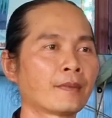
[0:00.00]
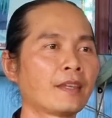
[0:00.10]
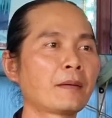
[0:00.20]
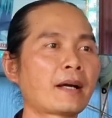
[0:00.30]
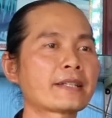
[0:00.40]

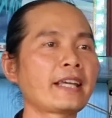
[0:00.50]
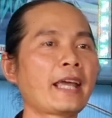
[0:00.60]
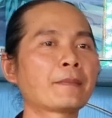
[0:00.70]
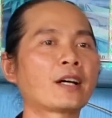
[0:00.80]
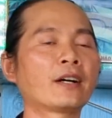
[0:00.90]
Nhưng mà
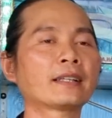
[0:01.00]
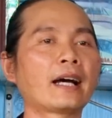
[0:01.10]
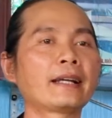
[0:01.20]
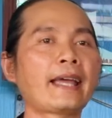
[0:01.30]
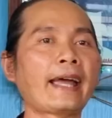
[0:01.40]
xem rồi
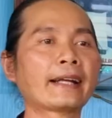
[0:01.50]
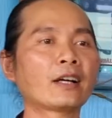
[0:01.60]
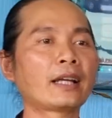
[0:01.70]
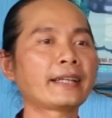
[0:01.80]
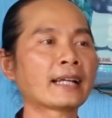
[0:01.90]
thời gian
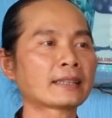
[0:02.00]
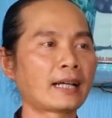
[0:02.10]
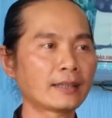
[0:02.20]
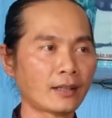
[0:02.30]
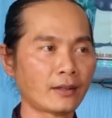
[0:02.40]
đó là văn
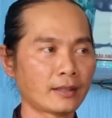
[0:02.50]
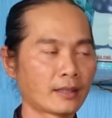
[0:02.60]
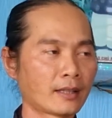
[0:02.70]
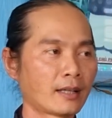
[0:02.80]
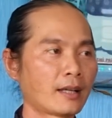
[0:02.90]
tự thôi.
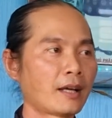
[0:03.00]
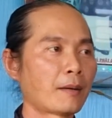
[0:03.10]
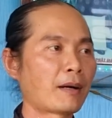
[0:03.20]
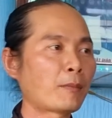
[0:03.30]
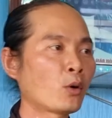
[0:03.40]

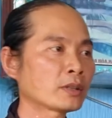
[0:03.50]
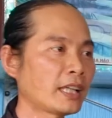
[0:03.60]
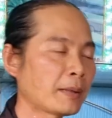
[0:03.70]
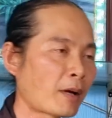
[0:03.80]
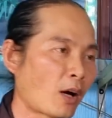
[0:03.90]
Mà muốn
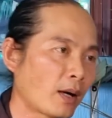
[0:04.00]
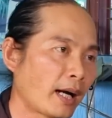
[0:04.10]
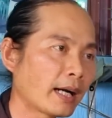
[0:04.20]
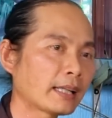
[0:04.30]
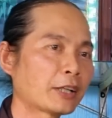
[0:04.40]
tiến bộ
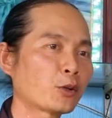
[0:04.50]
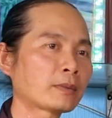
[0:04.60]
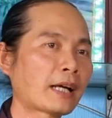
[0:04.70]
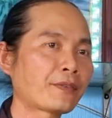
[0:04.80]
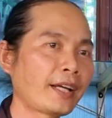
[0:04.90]
hơn là
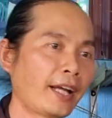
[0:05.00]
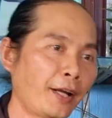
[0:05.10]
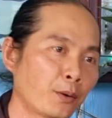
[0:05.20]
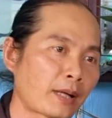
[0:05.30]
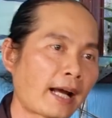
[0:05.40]
chúng ta phải
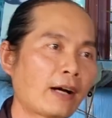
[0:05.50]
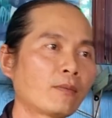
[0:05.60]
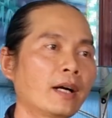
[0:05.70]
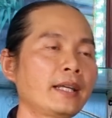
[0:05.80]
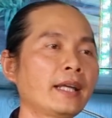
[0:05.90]
hiểu đạo,
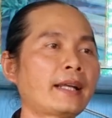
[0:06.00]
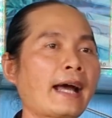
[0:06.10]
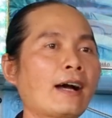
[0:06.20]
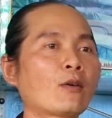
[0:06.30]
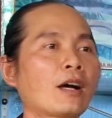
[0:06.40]
bởi vì
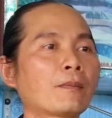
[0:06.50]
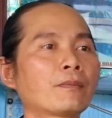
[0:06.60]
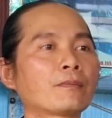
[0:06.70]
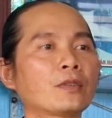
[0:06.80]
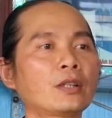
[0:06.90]
đạo
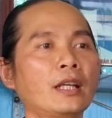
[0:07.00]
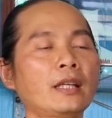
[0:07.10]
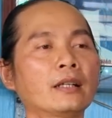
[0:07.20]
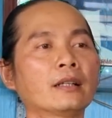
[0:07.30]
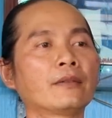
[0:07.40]
không, nó chỉ
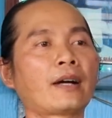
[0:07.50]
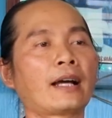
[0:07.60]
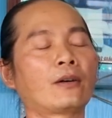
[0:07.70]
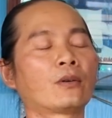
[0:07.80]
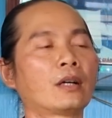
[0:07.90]
dựa
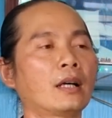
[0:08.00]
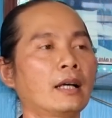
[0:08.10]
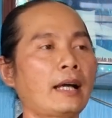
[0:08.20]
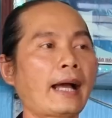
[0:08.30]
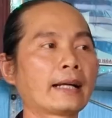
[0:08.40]
vào
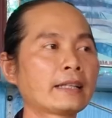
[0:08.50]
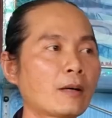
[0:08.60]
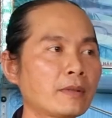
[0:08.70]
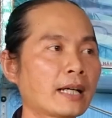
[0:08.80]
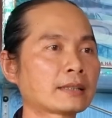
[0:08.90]
ẩn
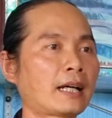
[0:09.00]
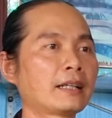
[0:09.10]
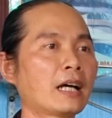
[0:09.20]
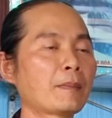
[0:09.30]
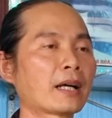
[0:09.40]
trong văn
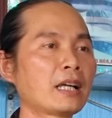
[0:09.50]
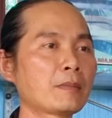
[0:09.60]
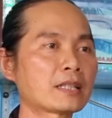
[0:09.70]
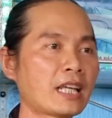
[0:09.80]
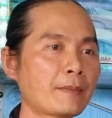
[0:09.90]
tự đó. Mà khi
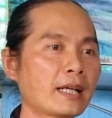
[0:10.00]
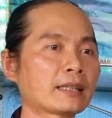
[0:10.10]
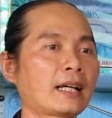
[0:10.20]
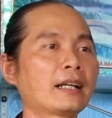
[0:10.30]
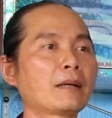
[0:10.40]
mình xem
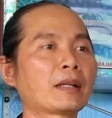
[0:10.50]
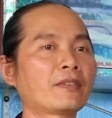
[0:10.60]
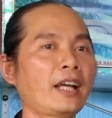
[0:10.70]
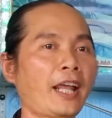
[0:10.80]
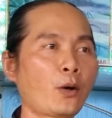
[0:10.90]
văn tự đó mình
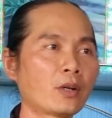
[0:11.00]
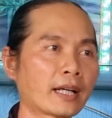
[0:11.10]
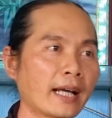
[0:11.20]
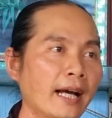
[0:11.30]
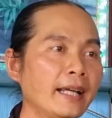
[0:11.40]
phải hiểu được
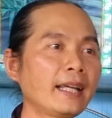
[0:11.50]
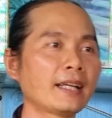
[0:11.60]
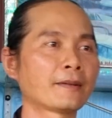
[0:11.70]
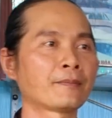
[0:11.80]
cái ý.